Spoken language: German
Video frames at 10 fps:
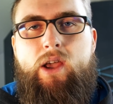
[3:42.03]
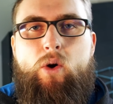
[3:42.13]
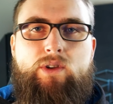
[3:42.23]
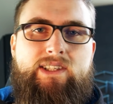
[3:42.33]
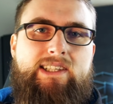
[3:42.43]

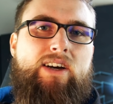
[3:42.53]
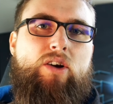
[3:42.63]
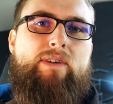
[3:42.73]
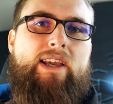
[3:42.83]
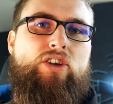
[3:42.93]
Und hier
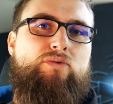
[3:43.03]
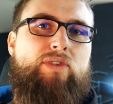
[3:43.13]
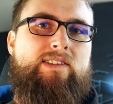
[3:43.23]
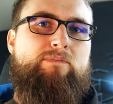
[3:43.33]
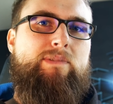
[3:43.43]
kommen wir eigentlich schon
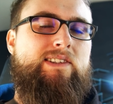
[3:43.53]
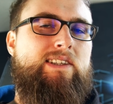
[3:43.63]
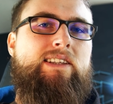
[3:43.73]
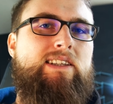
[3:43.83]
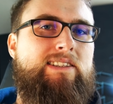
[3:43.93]
fast ein bisschen
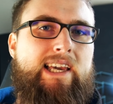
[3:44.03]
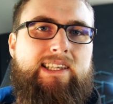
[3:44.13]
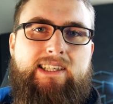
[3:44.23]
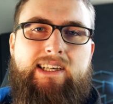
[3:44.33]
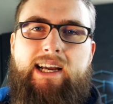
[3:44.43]
in die
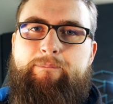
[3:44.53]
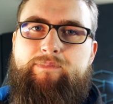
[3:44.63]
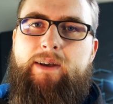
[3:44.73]
Technik rein.